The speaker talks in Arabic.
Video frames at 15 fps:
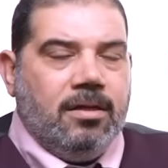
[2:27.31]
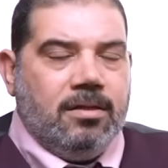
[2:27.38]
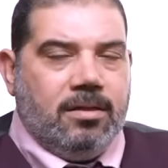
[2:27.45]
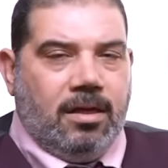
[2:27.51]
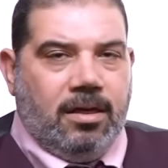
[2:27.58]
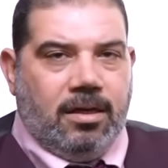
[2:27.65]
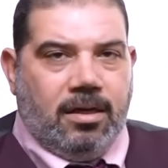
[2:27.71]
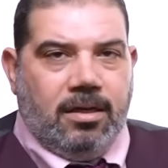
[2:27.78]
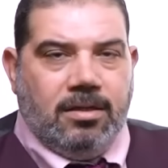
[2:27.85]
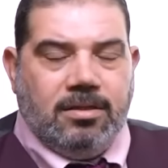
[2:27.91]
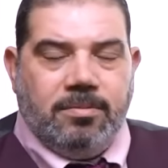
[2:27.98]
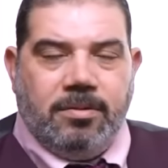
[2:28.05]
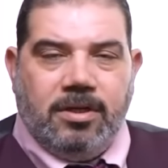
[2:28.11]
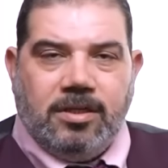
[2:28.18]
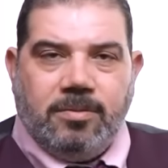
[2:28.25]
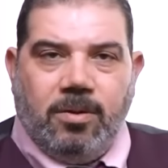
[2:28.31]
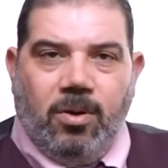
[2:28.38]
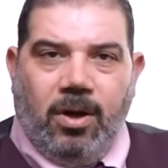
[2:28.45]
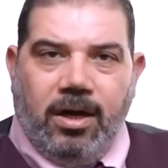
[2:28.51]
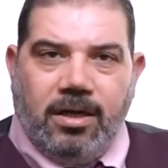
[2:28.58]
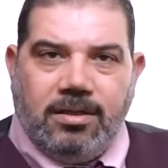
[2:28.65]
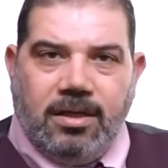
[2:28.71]
ده الانجليزي بالنسبه له
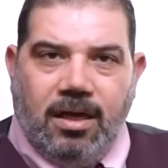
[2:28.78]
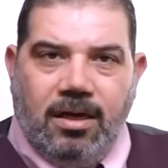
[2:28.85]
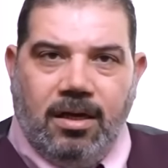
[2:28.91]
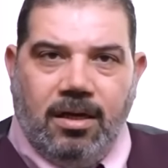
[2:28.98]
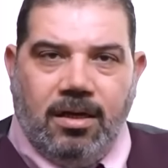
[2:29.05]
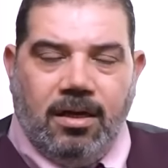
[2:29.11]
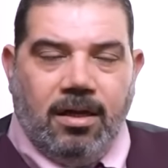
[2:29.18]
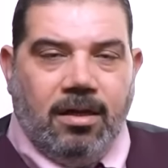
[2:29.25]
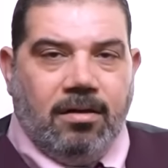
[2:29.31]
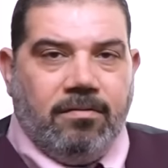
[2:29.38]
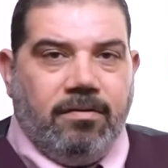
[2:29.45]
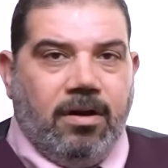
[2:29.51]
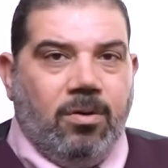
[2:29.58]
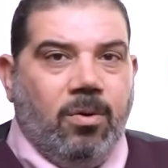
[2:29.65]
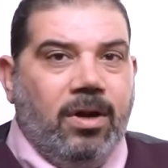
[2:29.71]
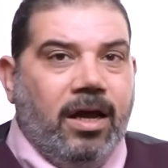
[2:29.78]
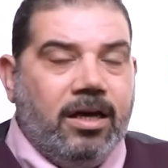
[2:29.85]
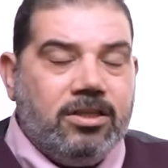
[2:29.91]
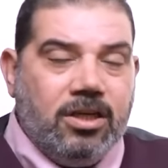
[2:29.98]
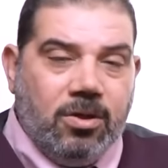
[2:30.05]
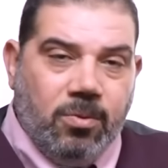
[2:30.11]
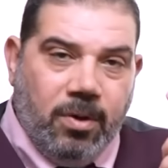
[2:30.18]
حاجه سهله فالولا
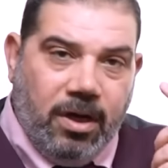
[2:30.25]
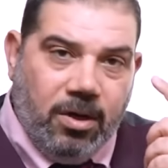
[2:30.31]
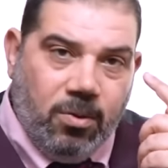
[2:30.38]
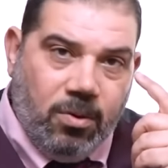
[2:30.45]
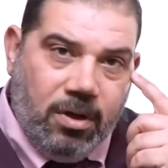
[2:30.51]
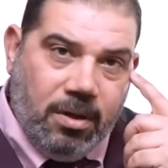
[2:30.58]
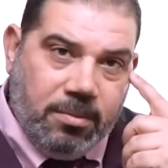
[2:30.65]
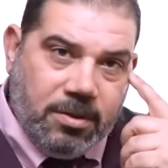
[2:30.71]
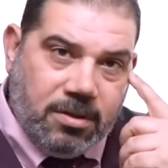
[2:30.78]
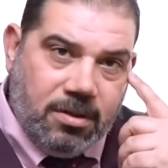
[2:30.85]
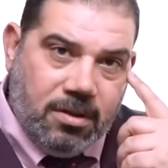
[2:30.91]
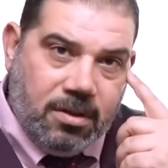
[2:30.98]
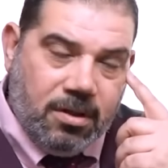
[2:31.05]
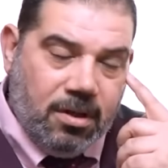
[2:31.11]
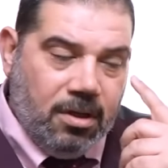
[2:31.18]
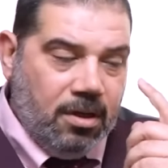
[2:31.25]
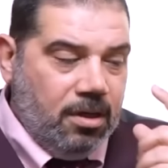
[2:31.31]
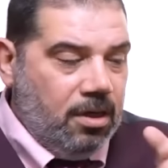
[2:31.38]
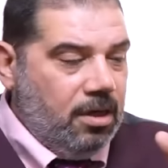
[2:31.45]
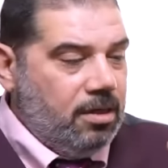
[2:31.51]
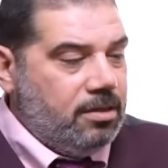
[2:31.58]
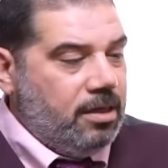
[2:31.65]
عشان واعي يقول لي يا مستر
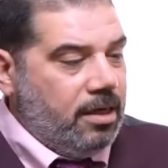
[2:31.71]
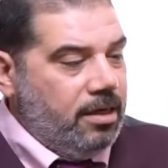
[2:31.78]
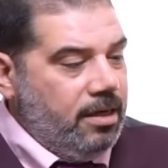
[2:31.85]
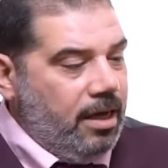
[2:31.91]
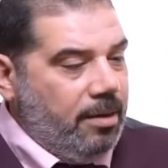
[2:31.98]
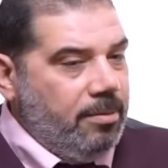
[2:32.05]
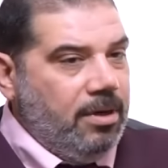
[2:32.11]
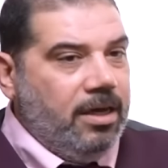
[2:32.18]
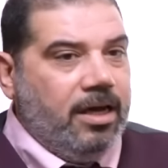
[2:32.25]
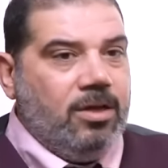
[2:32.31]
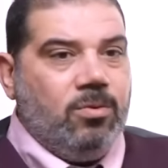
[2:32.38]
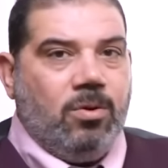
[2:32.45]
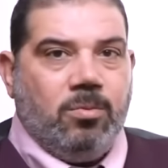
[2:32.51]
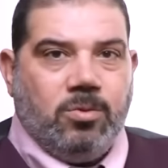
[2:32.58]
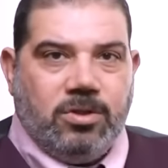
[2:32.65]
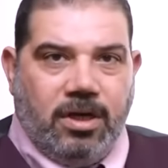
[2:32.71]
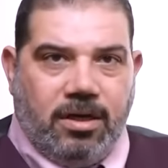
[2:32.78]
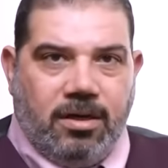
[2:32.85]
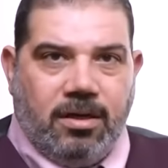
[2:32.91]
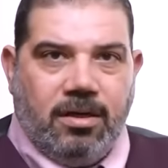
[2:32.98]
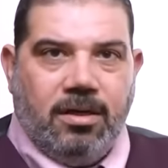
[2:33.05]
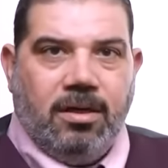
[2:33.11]
انت كنا عامل لي جدول
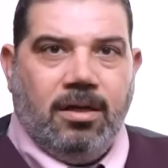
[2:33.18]
مذاكره